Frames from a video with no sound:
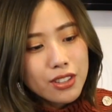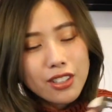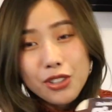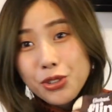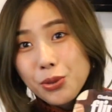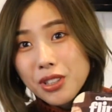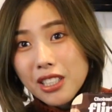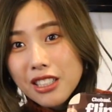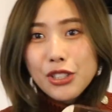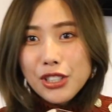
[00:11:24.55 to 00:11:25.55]
个呢是我
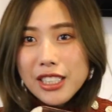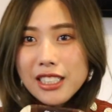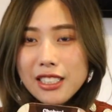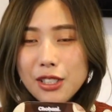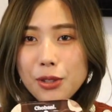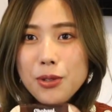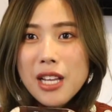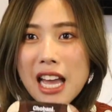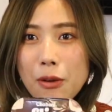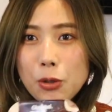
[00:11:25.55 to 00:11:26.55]
这这一几个
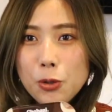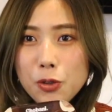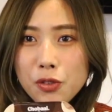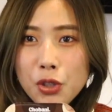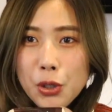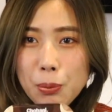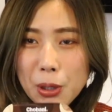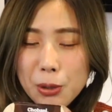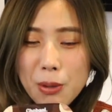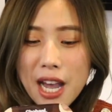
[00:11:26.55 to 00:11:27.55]
月来我都特
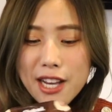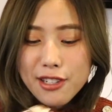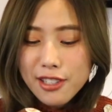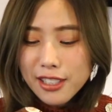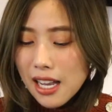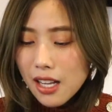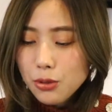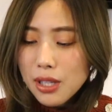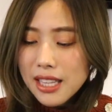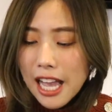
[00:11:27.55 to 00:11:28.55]
别特别爱吃的一啊
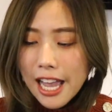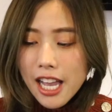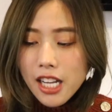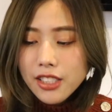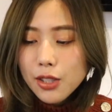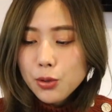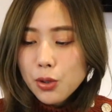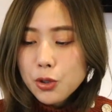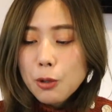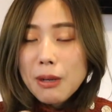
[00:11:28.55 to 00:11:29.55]
酸奶，叫
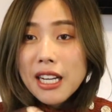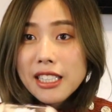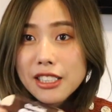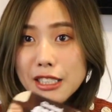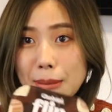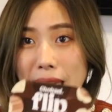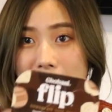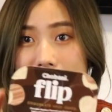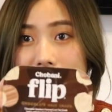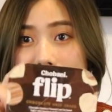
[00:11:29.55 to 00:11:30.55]
做 Trebani 这个牌
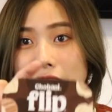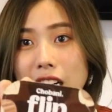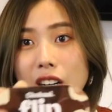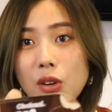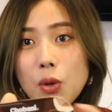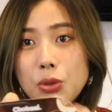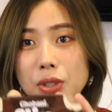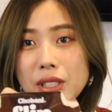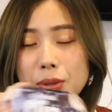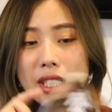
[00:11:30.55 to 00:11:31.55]
子。然后我
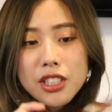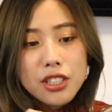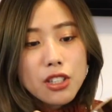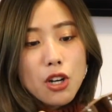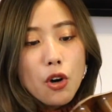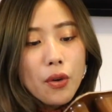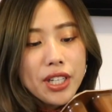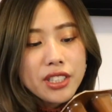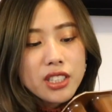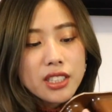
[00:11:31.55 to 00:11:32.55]
最喜欢的这个口
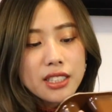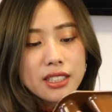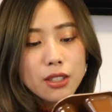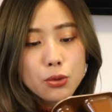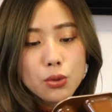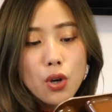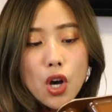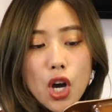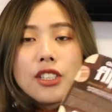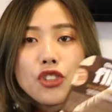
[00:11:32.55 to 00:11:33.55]
味是一个叫
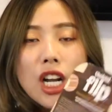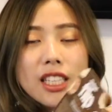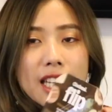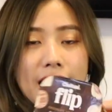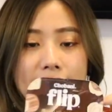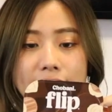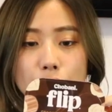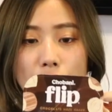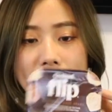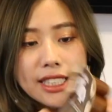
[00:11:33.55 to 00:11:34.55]
做 Chocolate h a z e l
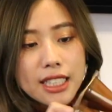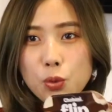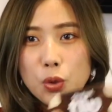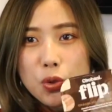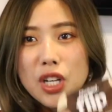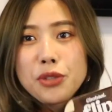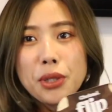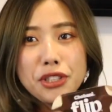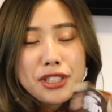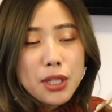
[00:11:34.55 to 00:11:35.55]
cream，我就是很喜
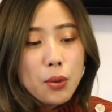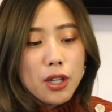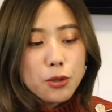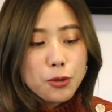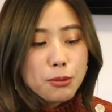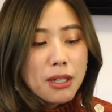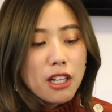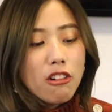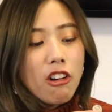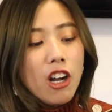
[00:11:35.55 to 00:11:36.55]
欢吃坚果类的东西嘛。然
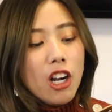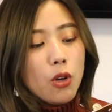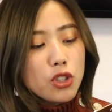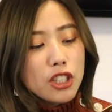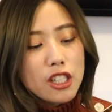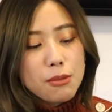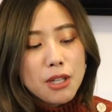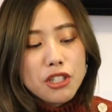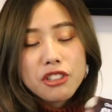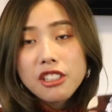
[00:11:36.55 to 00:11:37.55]
后这个里
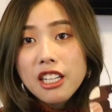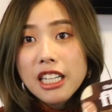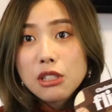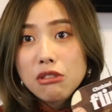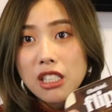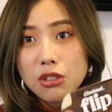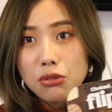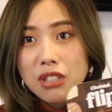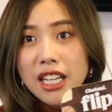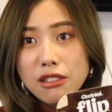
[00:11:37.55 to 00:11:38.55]
面是一个 h a z 黑松露，
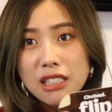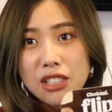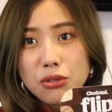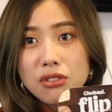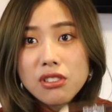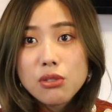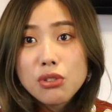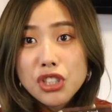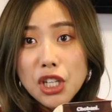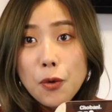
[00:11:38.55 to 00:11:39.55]
就是 h a z 黑松露就就
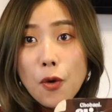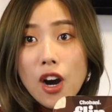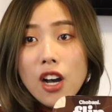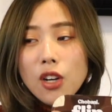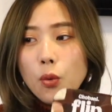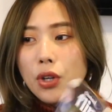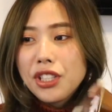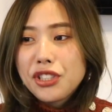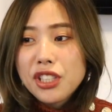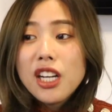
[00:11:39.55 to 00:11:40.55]
是榛果，我
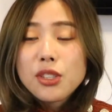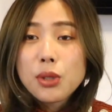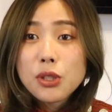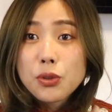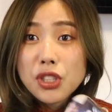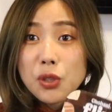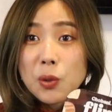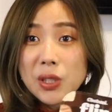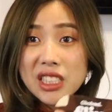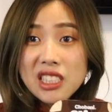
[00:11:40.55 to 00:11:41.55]
一直很喜欢那种榛
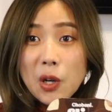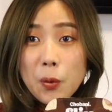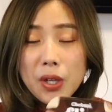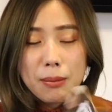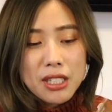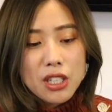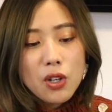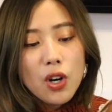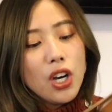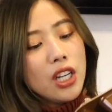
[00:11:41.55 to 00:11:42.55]
果味的香味嘛。然
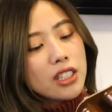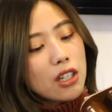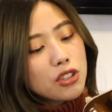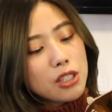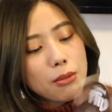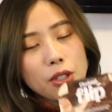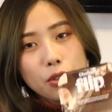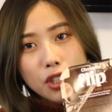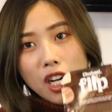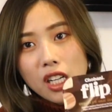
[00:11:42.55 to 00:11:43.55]
后，然后这里面
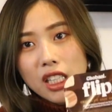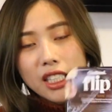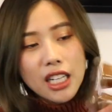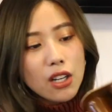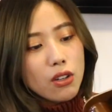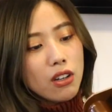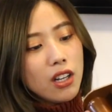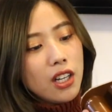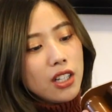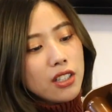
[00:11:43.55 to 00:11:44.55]
有 chocolate，然后
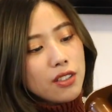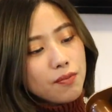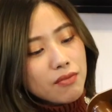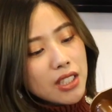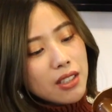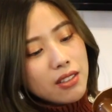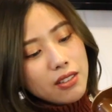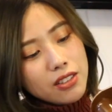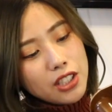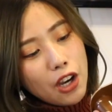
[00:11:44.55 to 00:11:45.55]

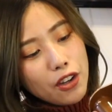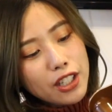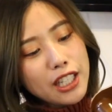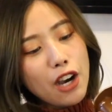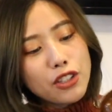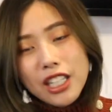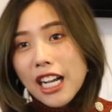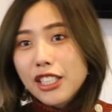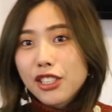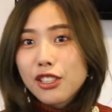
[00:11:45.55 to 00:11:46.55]
巧克力号称
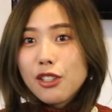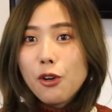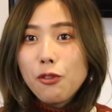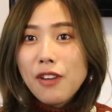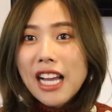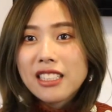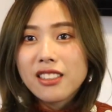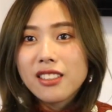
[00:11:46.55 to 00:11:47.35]
还是 low fat，